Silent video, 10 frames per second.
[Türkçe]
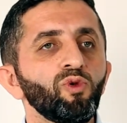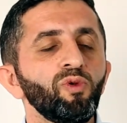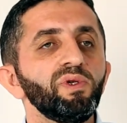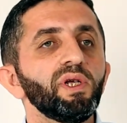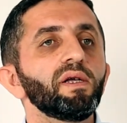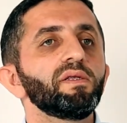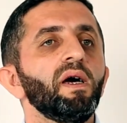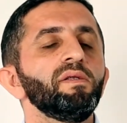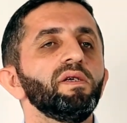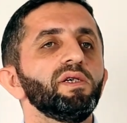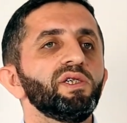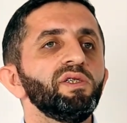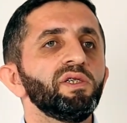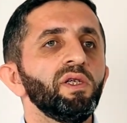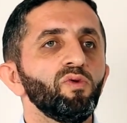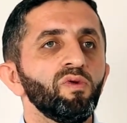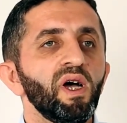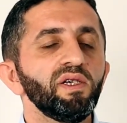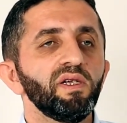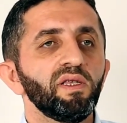TÜBİTAK'tan, işin içine
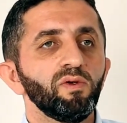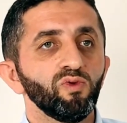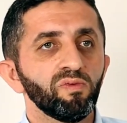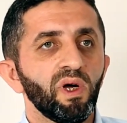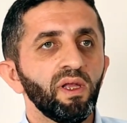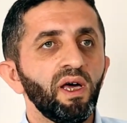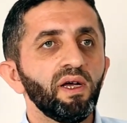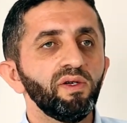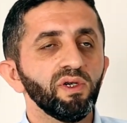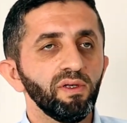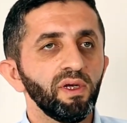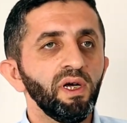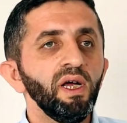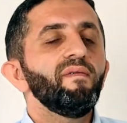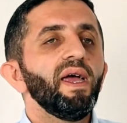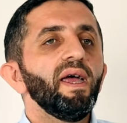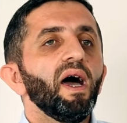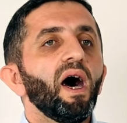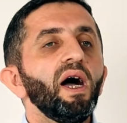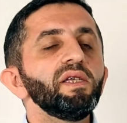üniversiteden uzmanlar katıldı ve
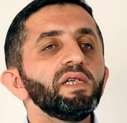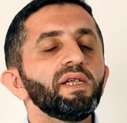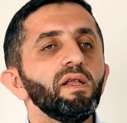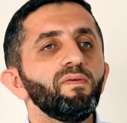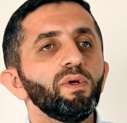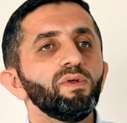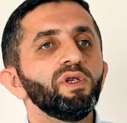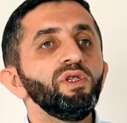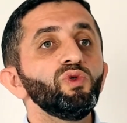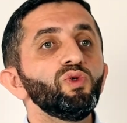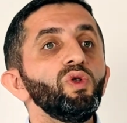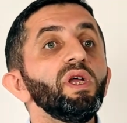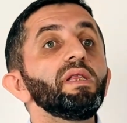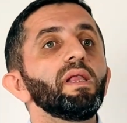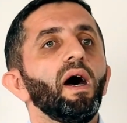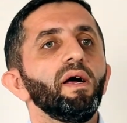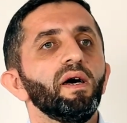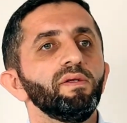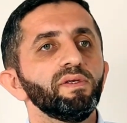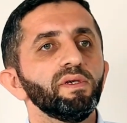hangi telefonların sürekli
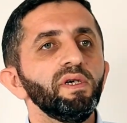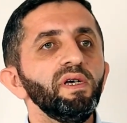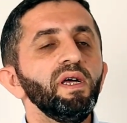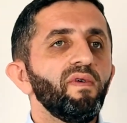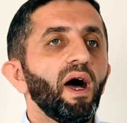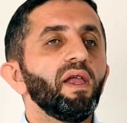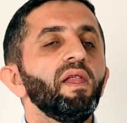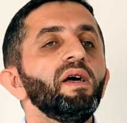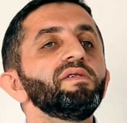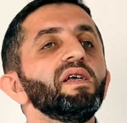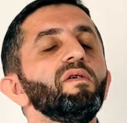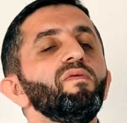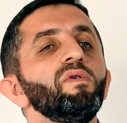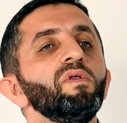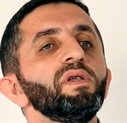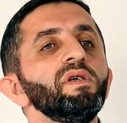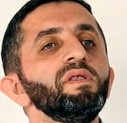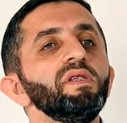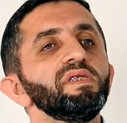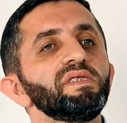arandığı ve aranan
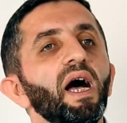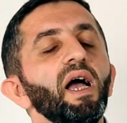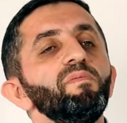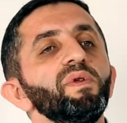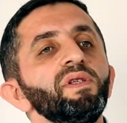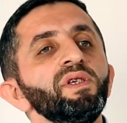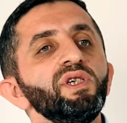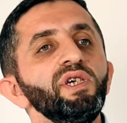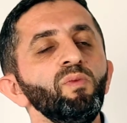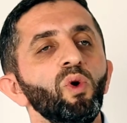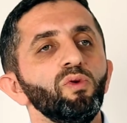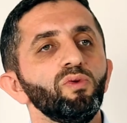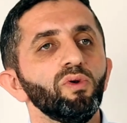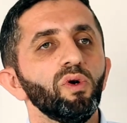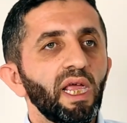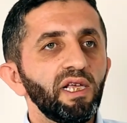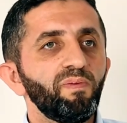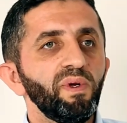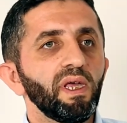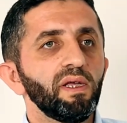telefonların sahiplerinin kim olduğu
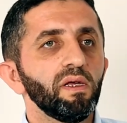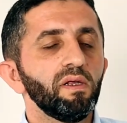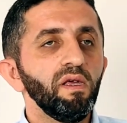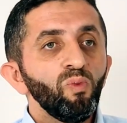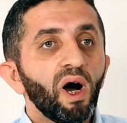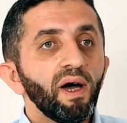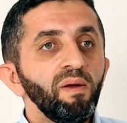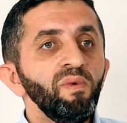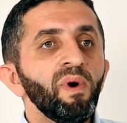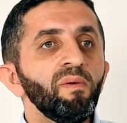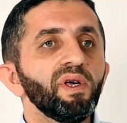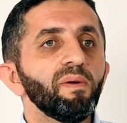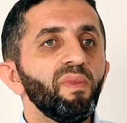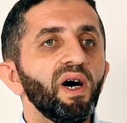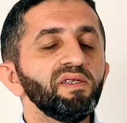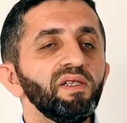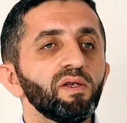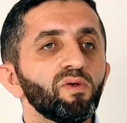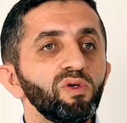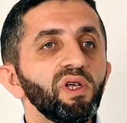tespit edildi. Bu mahrem imamların
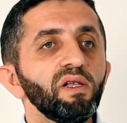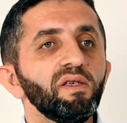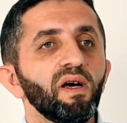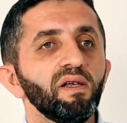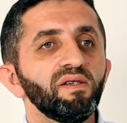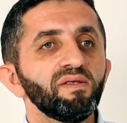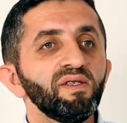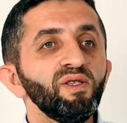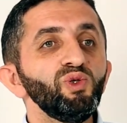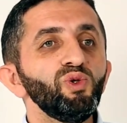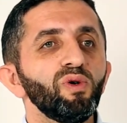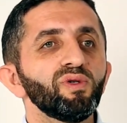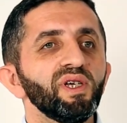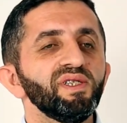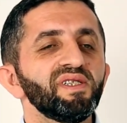bazıları gözaltına alındığında şu ortaya